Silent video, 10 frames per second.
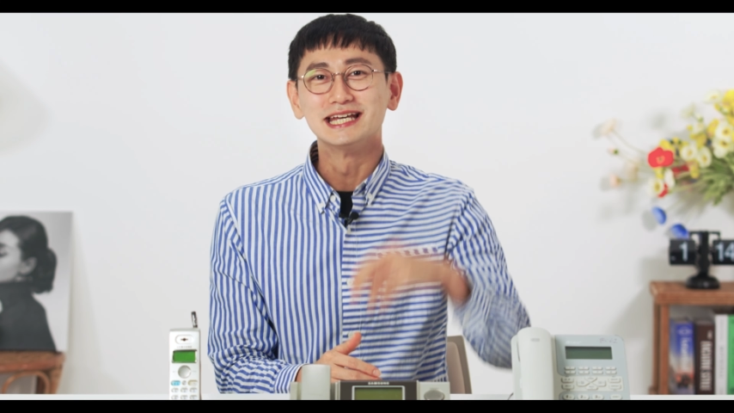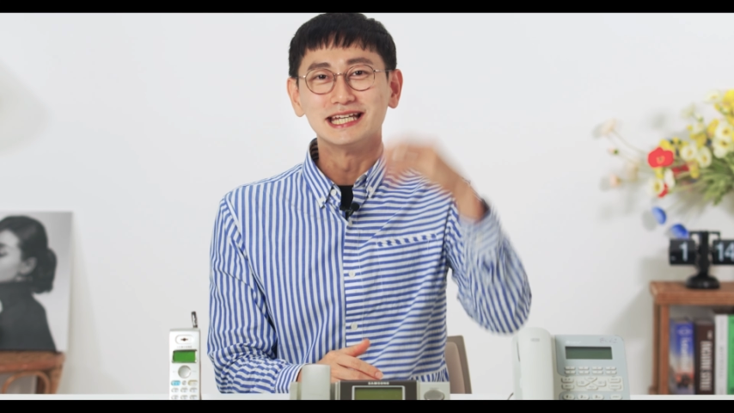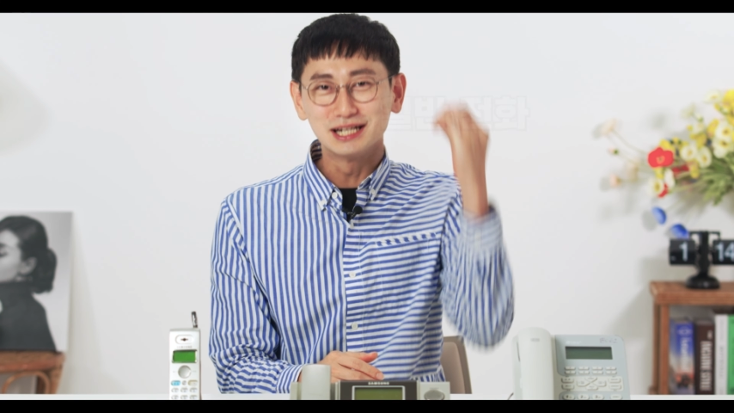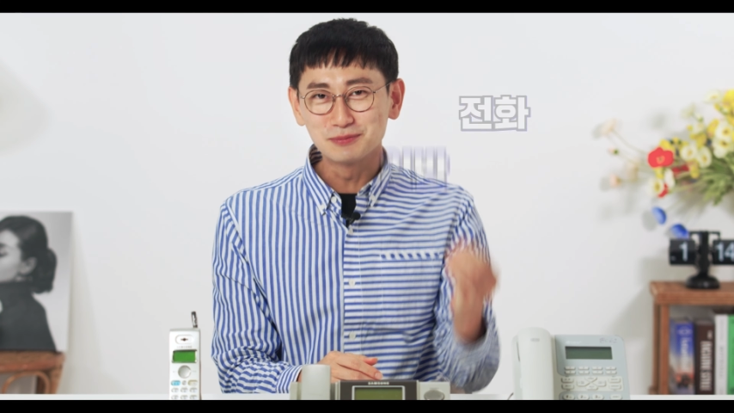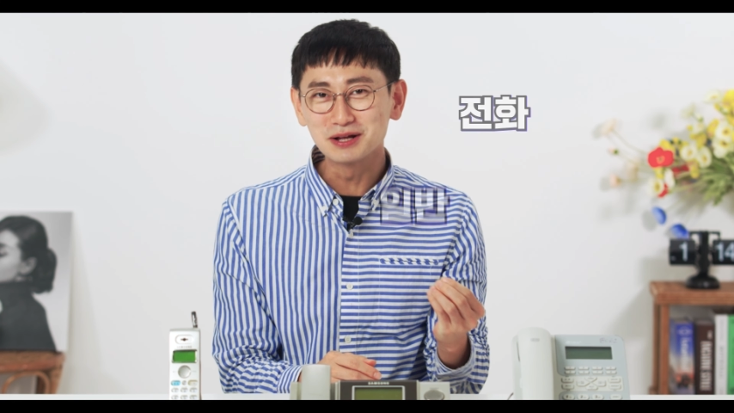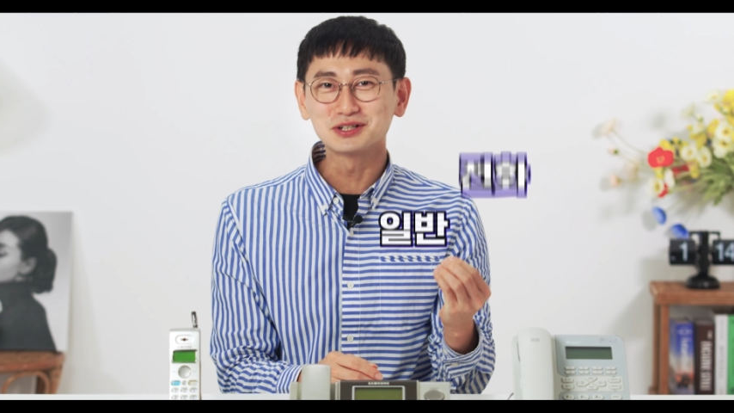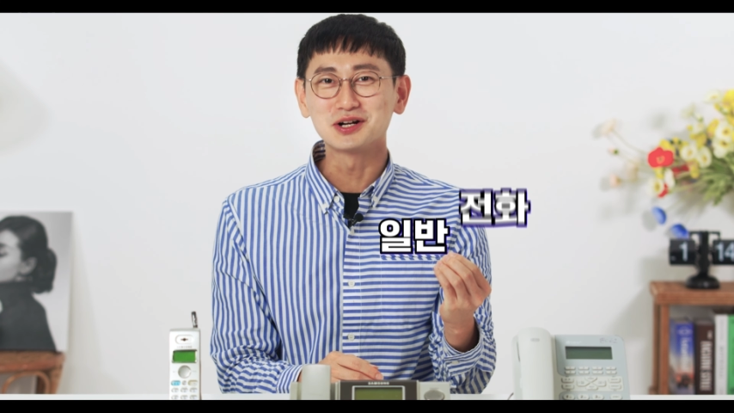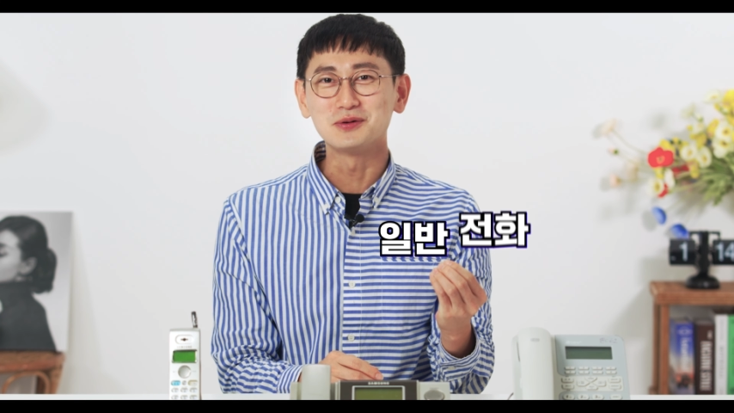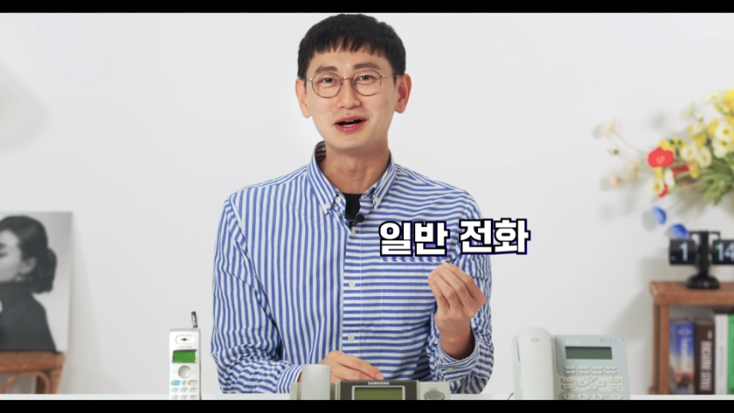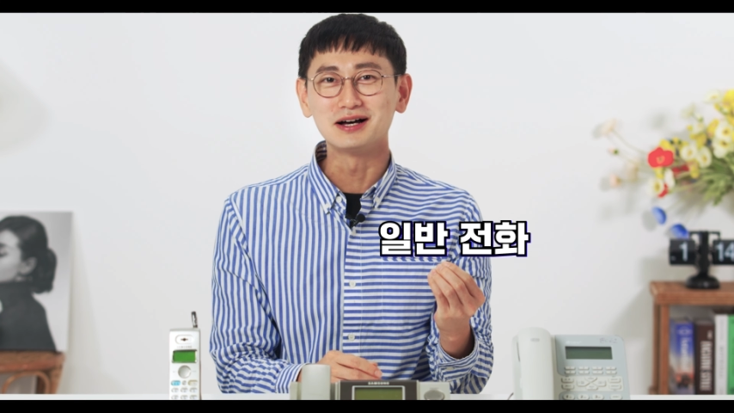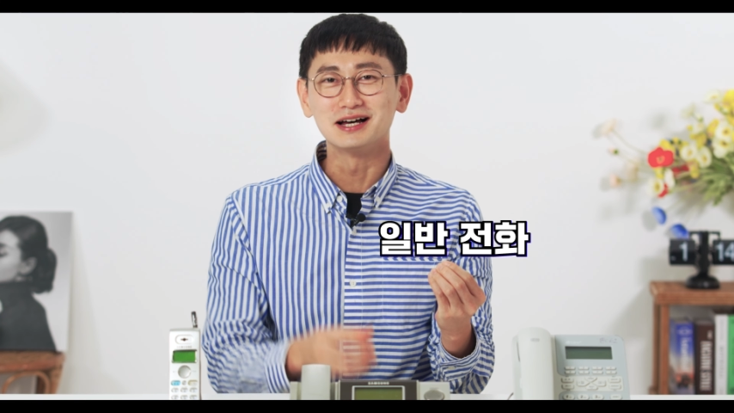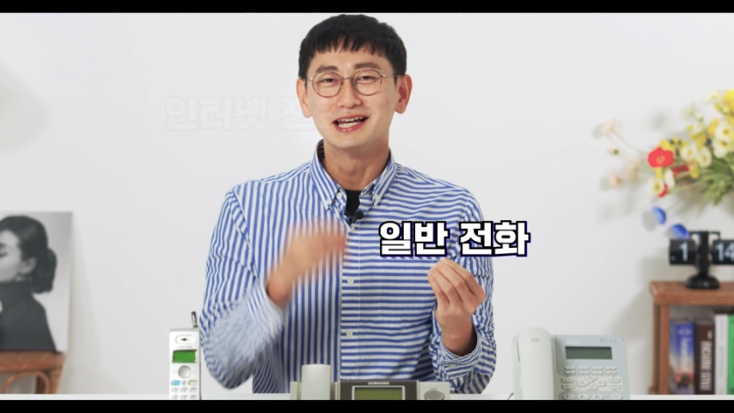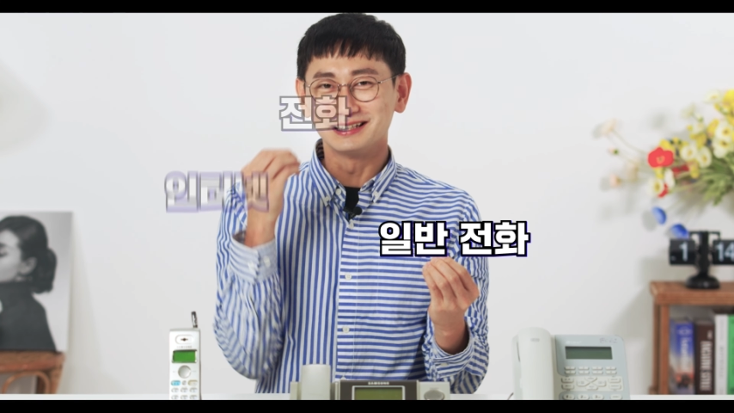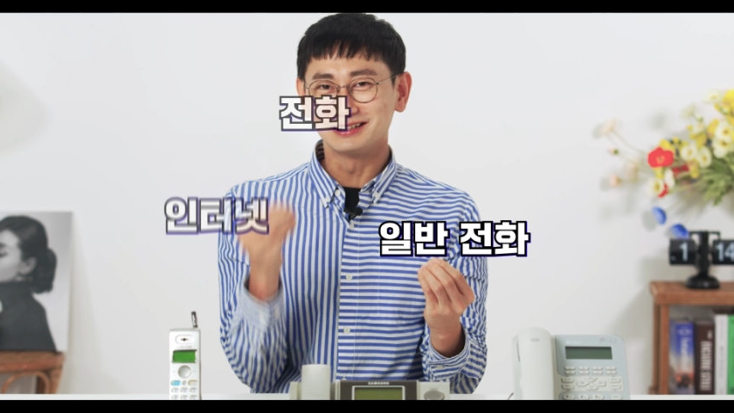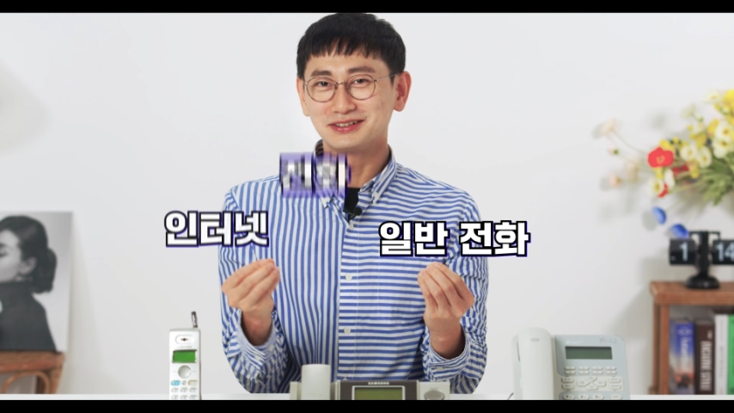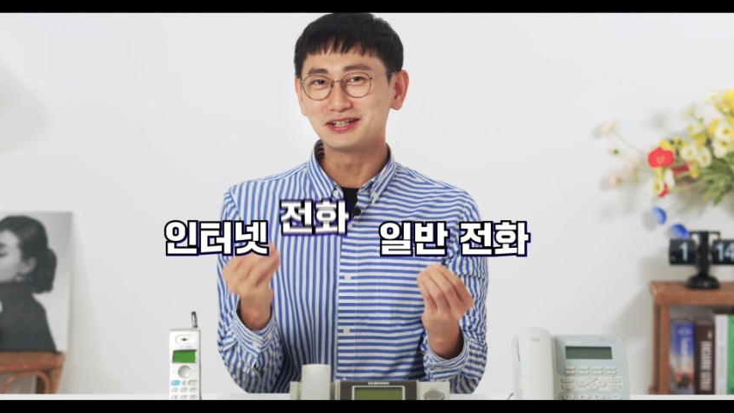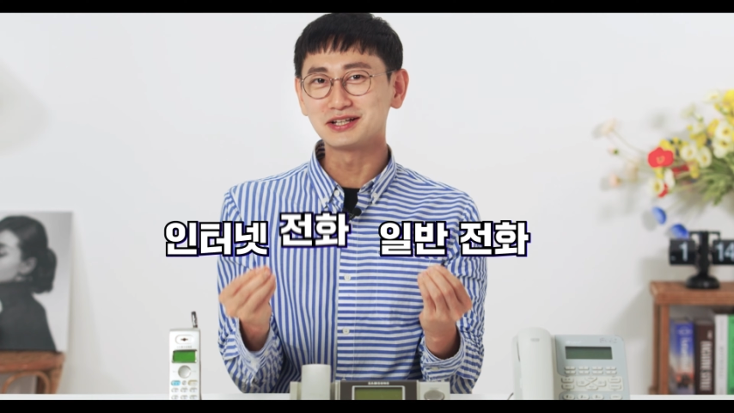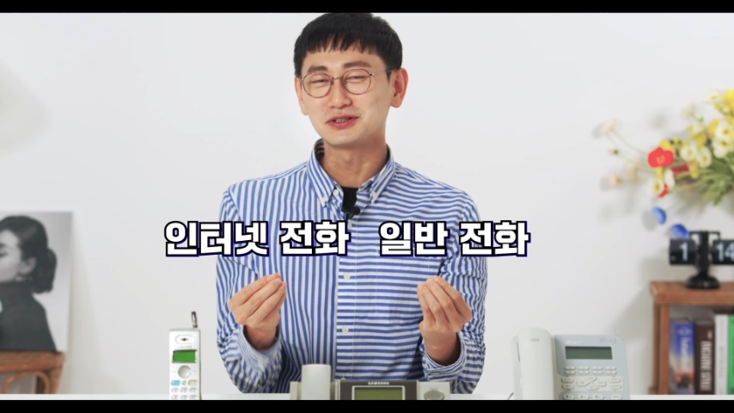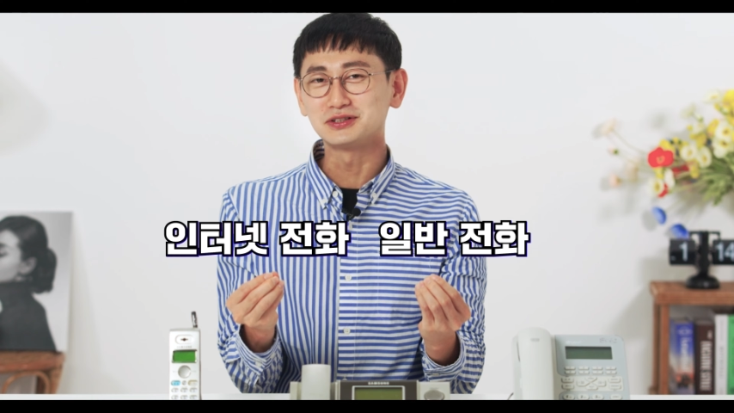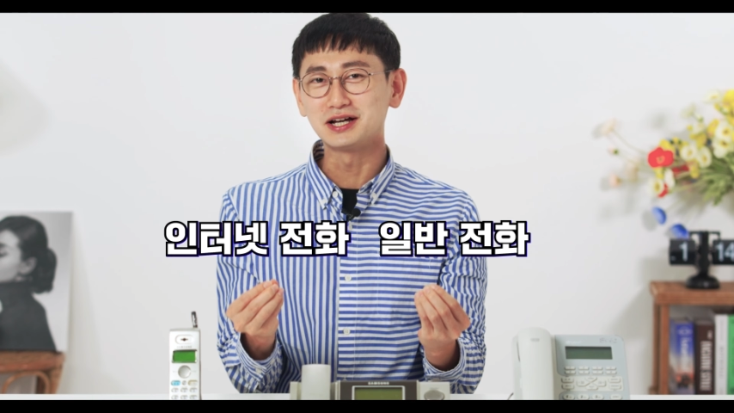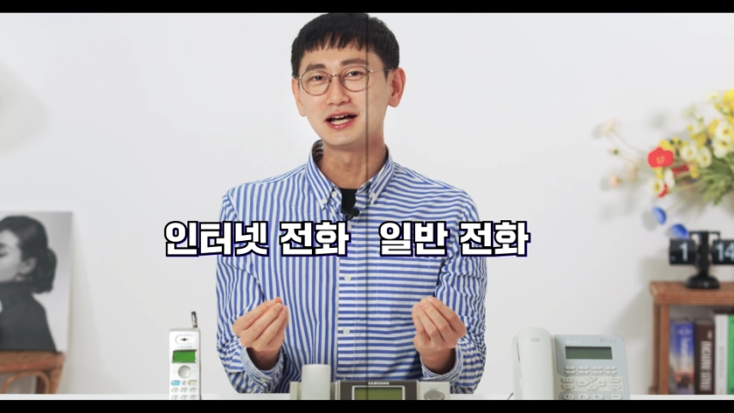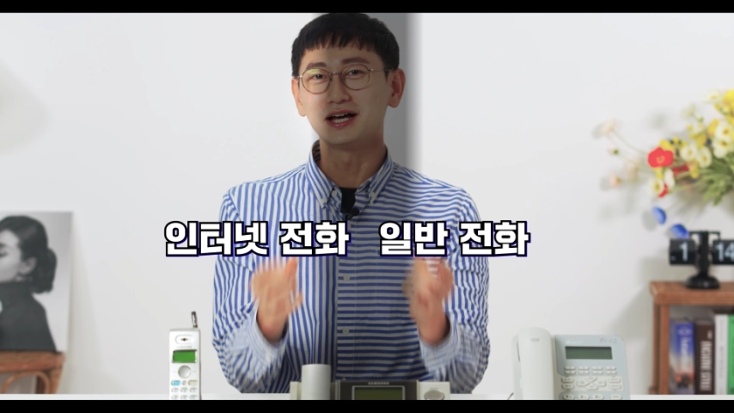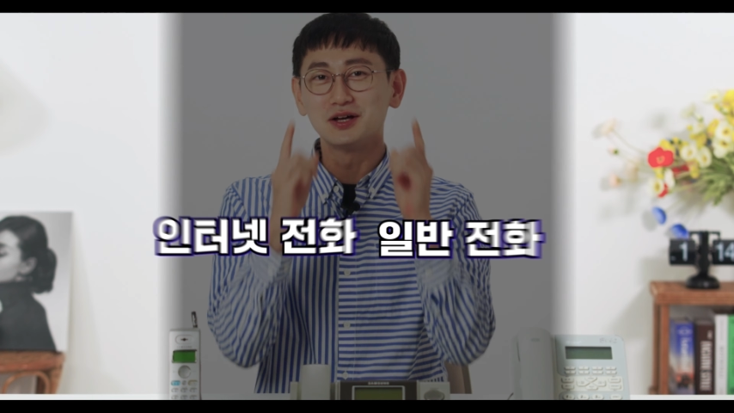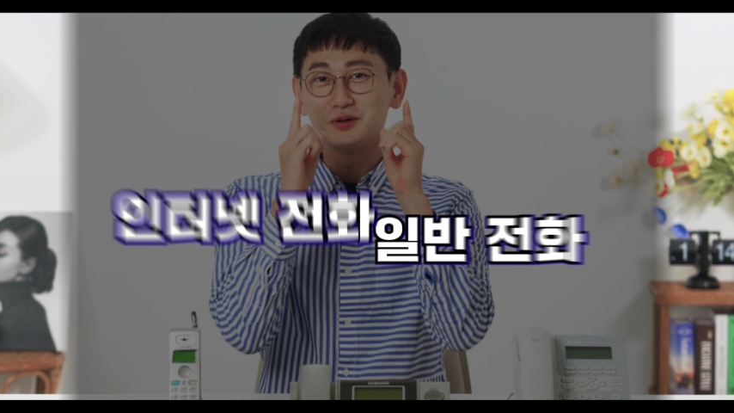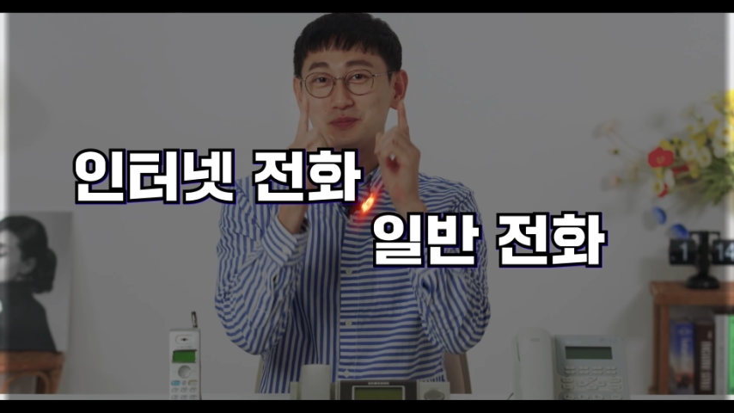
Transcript: 일반 전화와 인터넷 전화